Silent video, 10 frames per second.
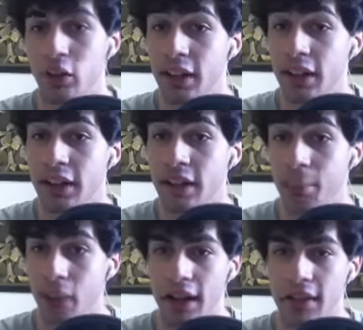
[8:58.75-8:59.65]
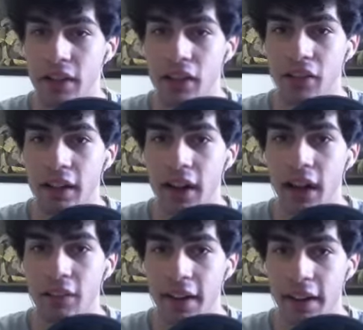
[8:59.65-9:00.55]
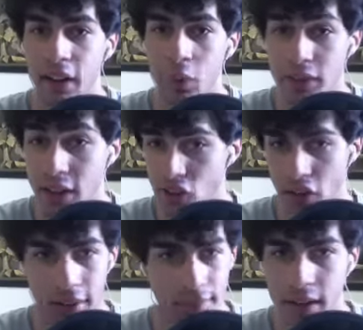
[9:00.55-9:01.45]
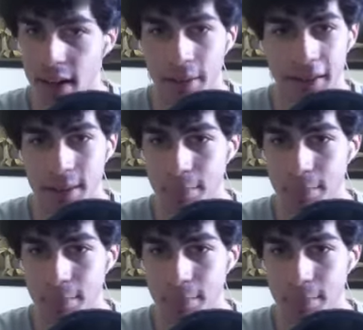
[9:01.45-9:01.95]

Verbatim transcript: ottenere temporali significa farla in questa zona, in linea massima